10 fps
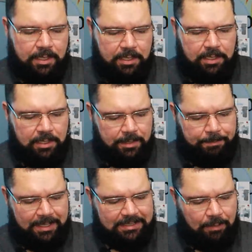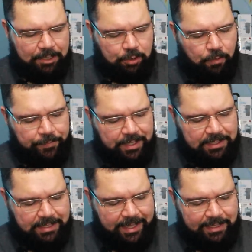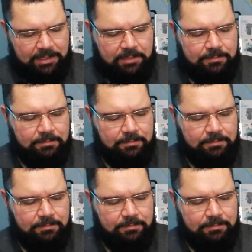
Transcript: e passar uma escovinha de dente